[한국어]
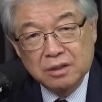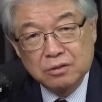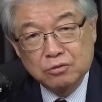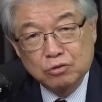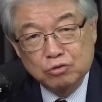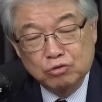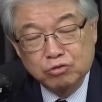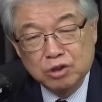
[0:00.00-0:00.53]

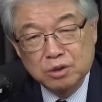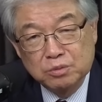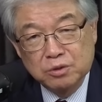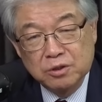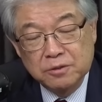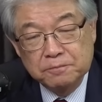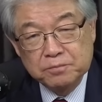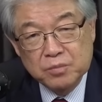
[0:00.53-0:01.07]
그리고
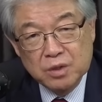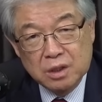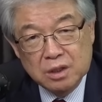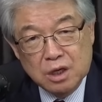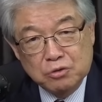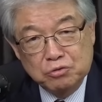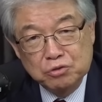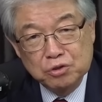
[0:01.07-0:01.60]
중립을
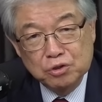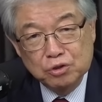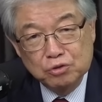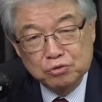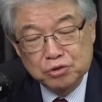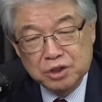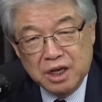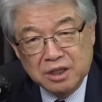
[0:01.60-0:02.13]
그러니까
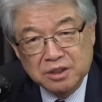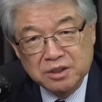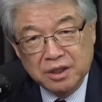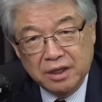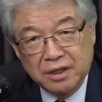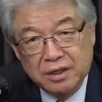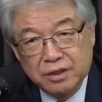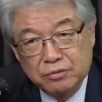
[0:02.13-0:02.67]
균형을
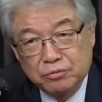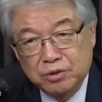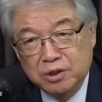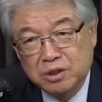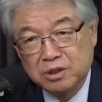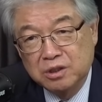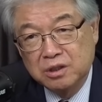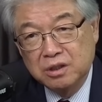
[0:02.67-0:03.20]
유지하는데
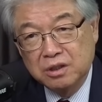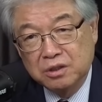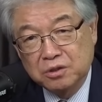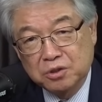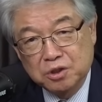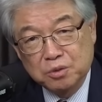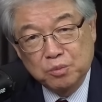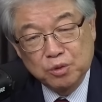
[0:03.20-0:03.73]
우리는
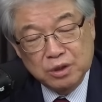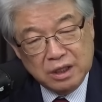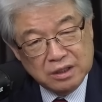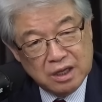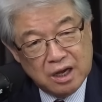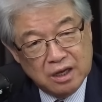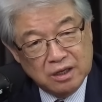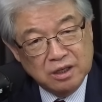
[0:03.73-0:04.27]
그렇지
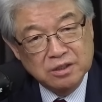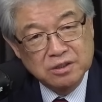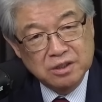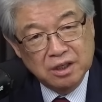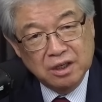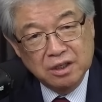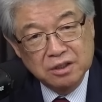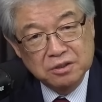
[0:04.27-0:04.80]
못하다라는
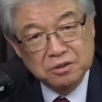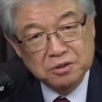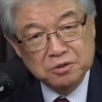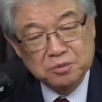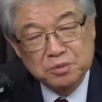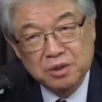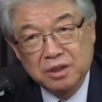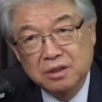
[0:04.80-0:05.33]
생각이
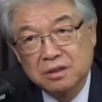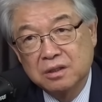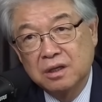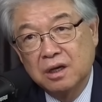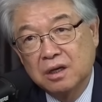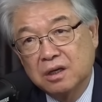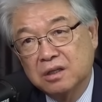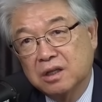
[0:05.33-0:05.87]
들었습니다.
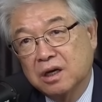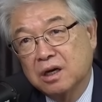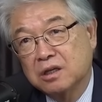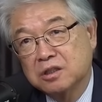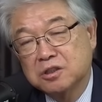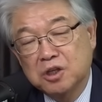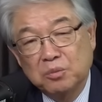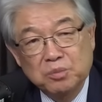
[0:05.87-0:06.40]
그다가 그러니까
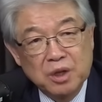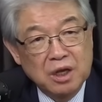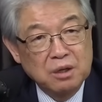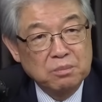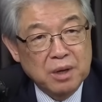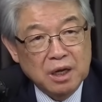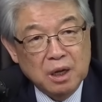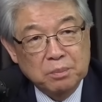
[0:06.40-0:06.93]
그 썸네일
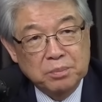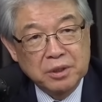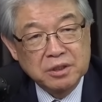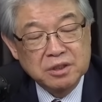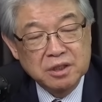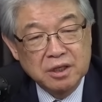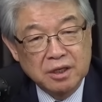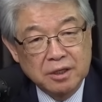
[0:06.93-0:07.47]
맨
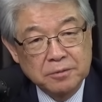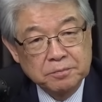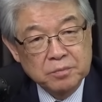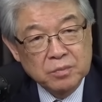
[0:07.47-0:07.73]
앞페이지에